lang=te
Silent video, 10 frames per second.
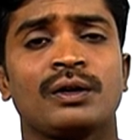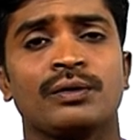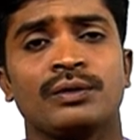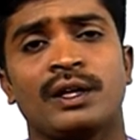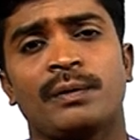
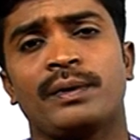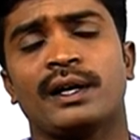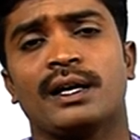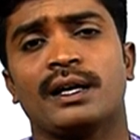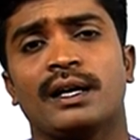వృద్ధాప్య
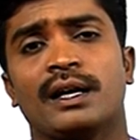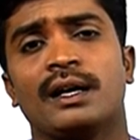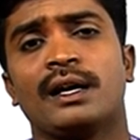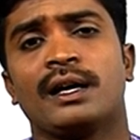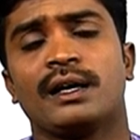
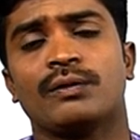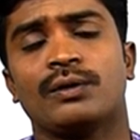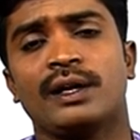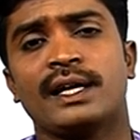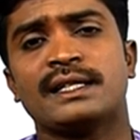అంటే
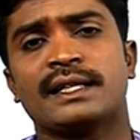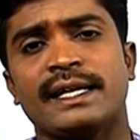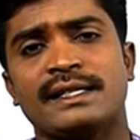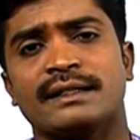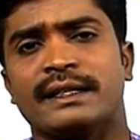ఓల్డ్ ఏజ్
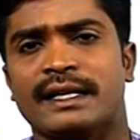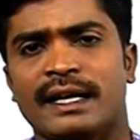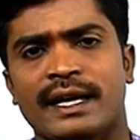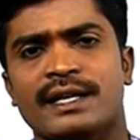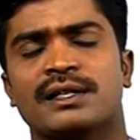రైట్స్
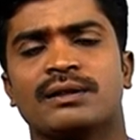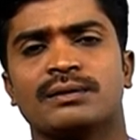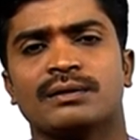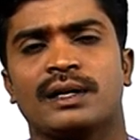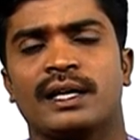డిక్లరేషను
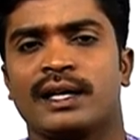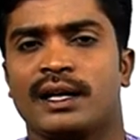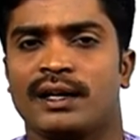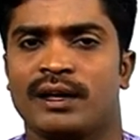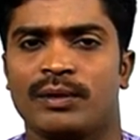
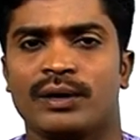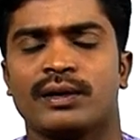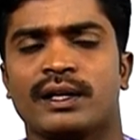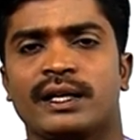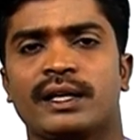ఆర్టికల్ నలభై
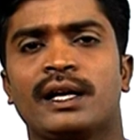ఒకటి